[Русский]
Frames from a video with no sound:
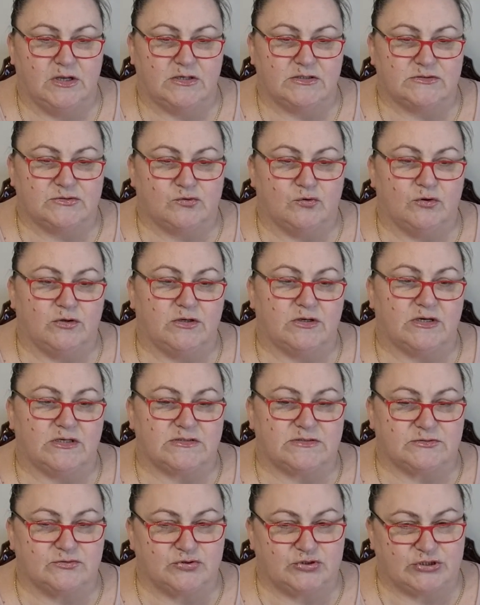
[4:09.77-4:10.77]
Сколько
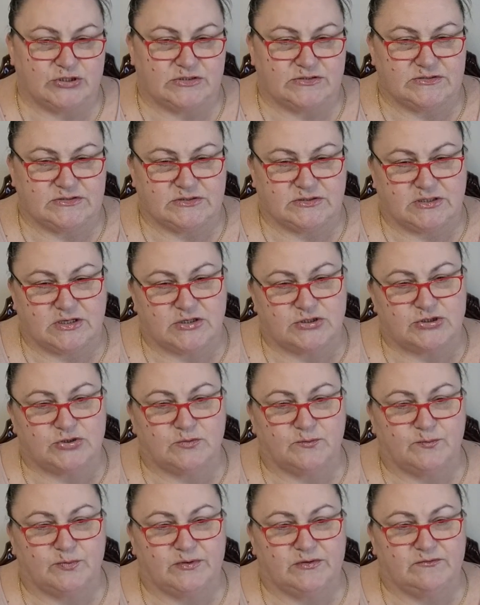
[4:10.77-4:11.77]
раз случается так,
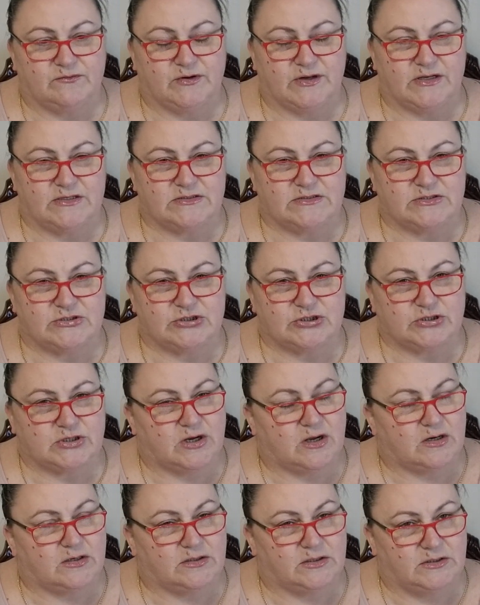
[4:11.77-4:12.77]
что появляется
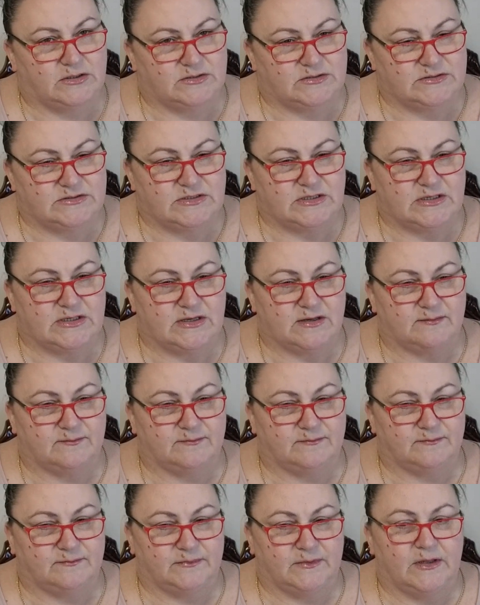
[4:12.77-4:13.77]
шикарная
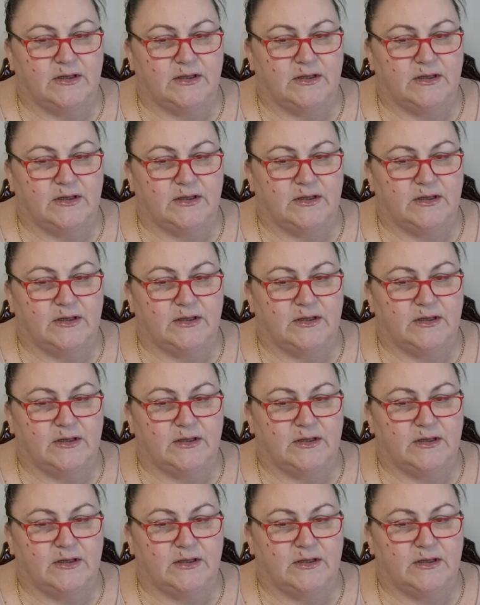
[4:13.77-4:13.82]
идея.